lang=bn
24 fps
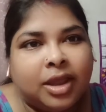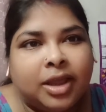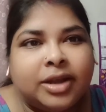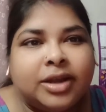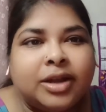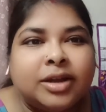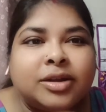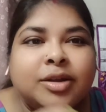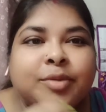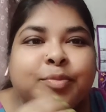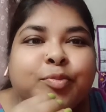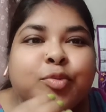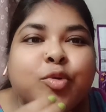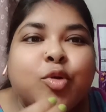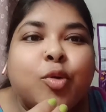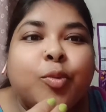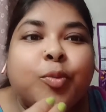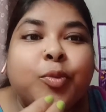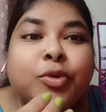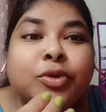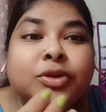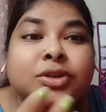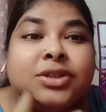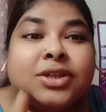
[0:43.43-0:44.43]
এটা একটা
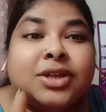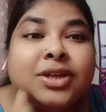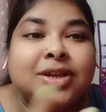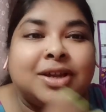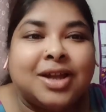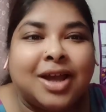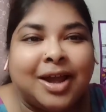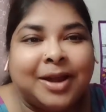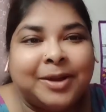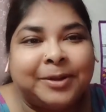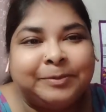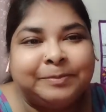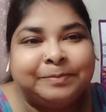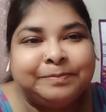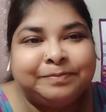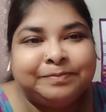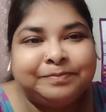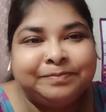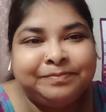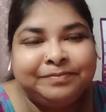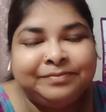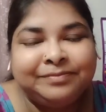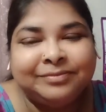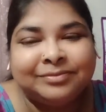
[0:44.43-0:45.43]
প্রপোজের গান
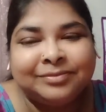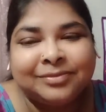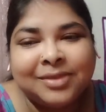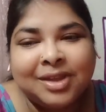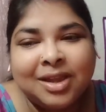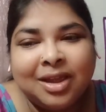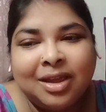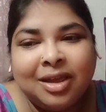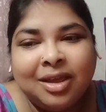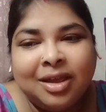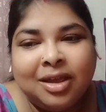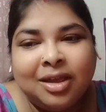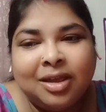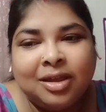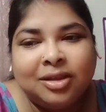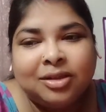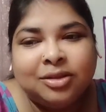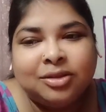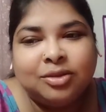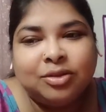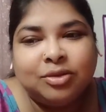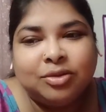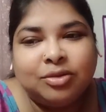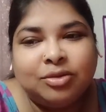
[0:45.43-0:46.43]
হুম
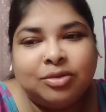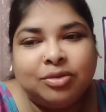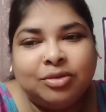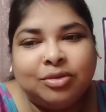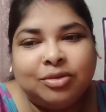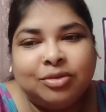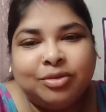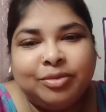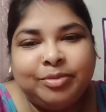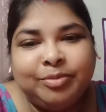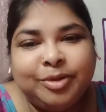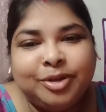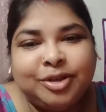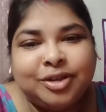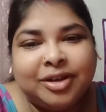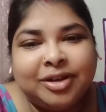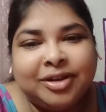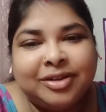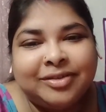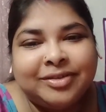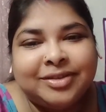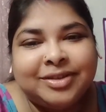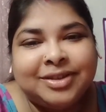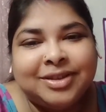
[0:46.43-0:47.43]
তো
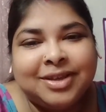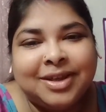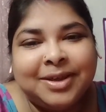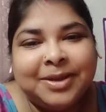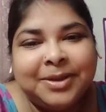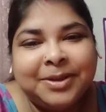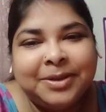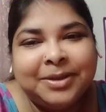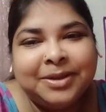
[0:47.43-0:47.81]
বিষয়টা হচ্ছে